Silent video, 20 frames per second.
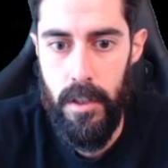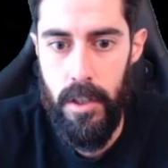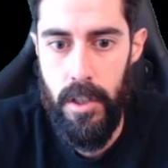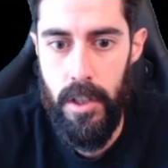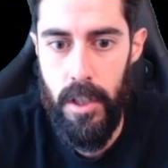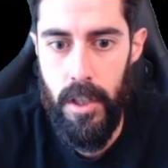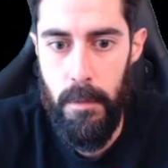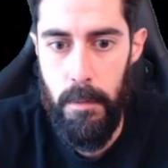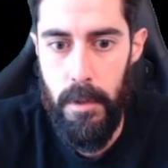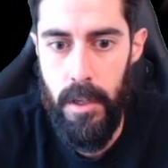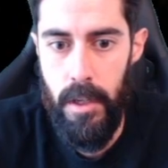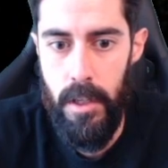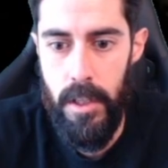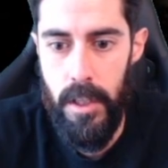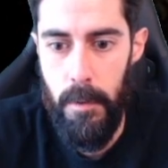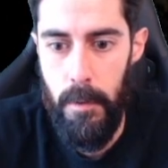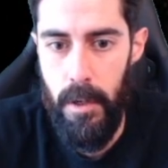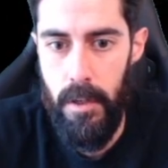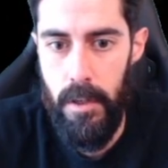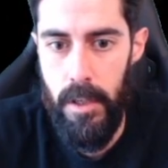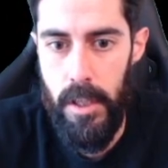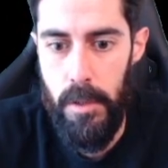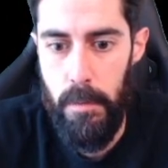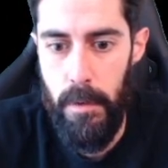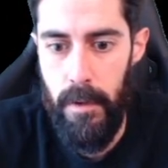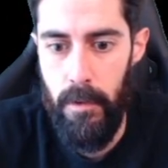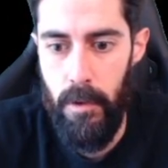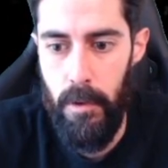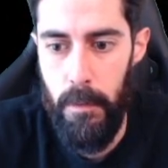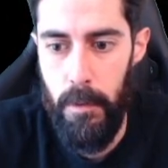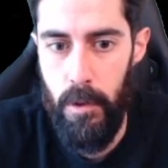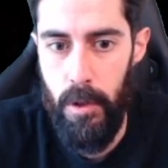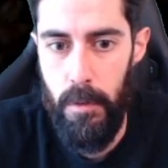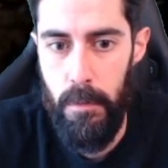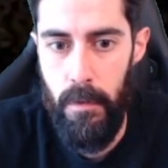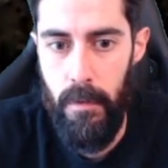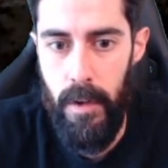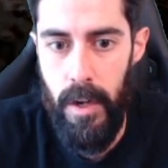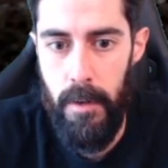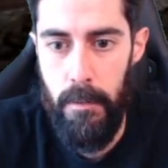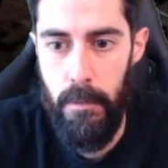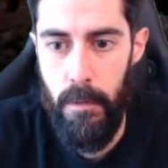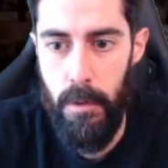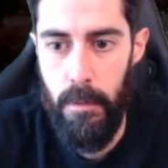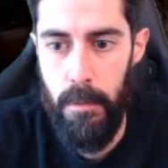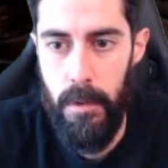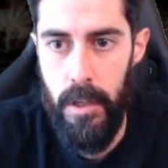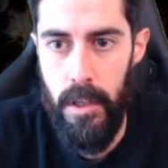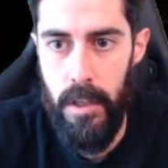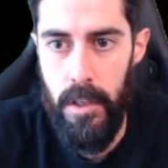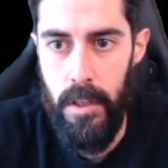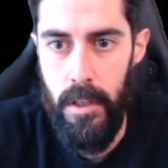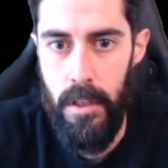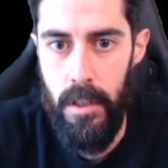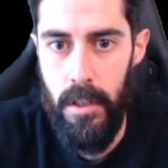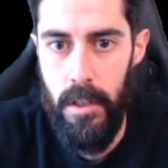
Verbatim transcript: Çıkıp girince böyle respawn olma durumu var mı mobların?